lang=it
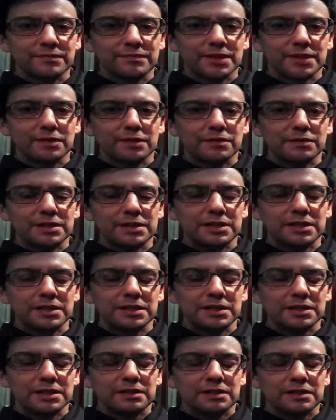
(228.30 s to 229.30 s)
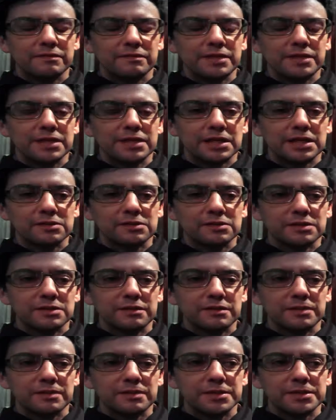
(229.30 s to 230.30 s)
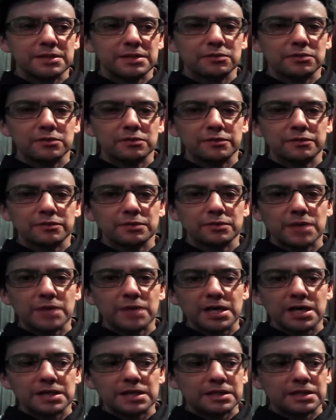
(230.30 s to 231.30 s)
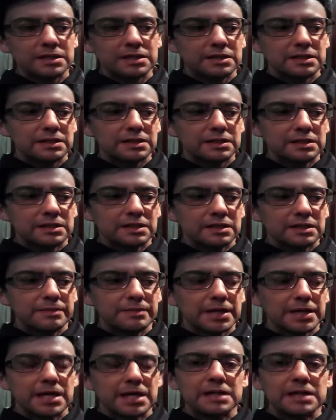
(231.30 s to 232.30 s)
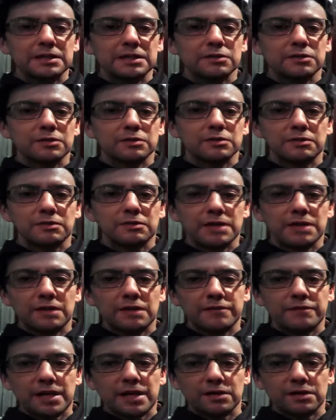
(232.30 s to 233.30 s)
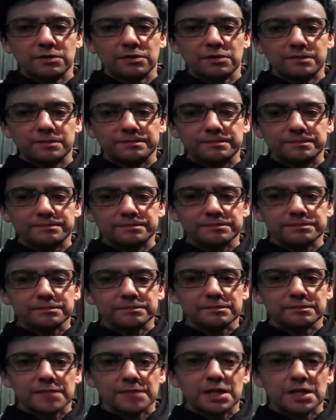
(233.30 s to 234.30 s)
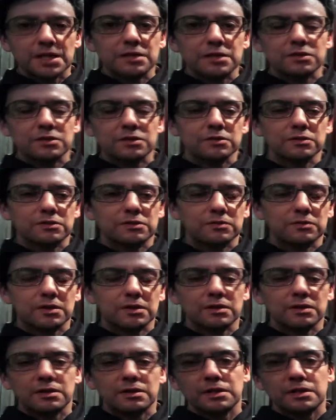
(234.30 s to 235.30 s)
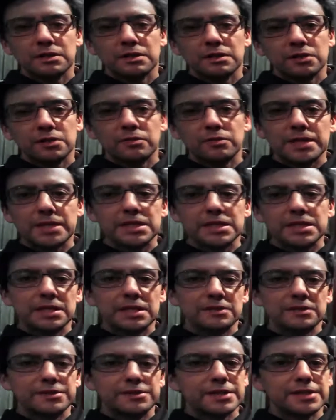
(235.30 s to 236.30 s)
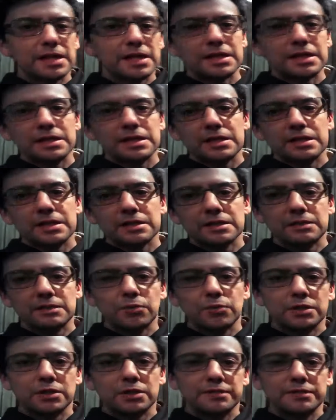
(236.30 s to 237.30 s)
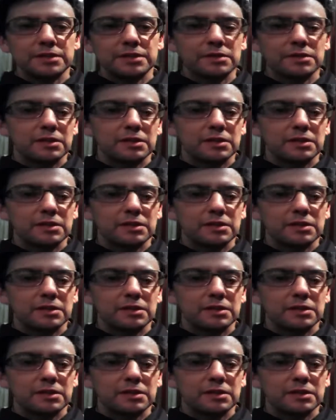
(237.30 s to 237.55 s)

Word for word: Quindi vi ringrazio di avermi seguito fin qua, magari di continuare a farlo, e io continuerò da domani a registrare dei buoni video.